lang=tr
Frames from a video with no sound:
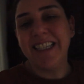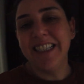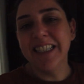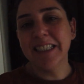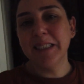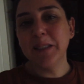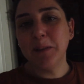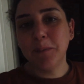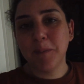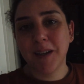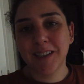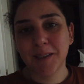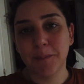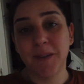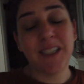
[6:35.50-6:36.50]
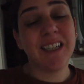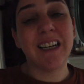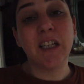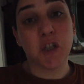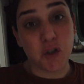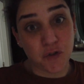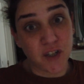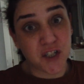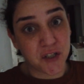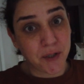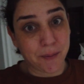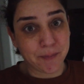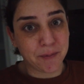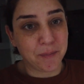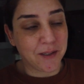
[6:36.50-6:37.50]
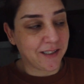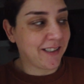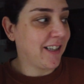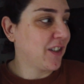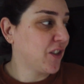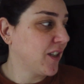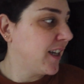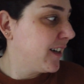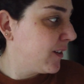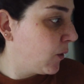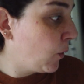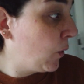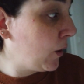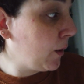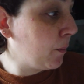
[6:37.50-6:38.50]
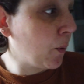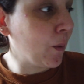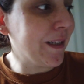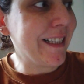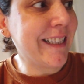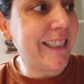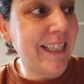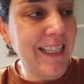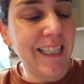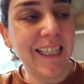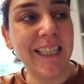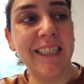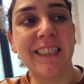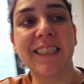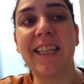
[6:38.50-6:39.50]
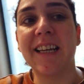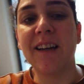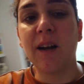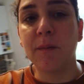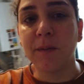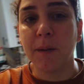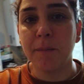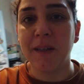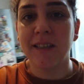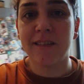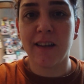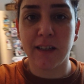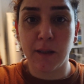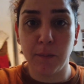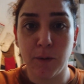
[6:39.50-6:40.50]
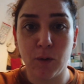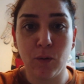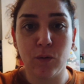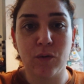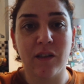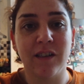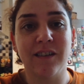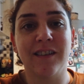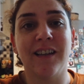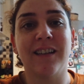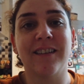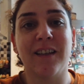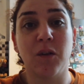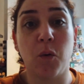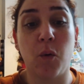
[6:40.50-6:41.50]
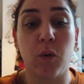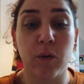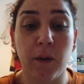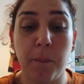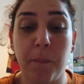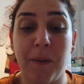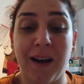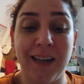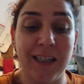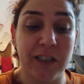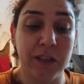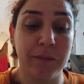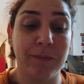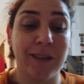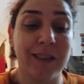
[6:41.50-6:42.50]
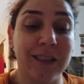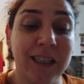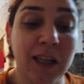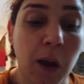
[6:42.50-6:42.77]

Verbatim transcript: inanılmaz bir alışveriş yaptım arkadaşlar. Öyle böyle değil. Instagram'dan beni takip ediyorsanız zaten orada paylaşımlarını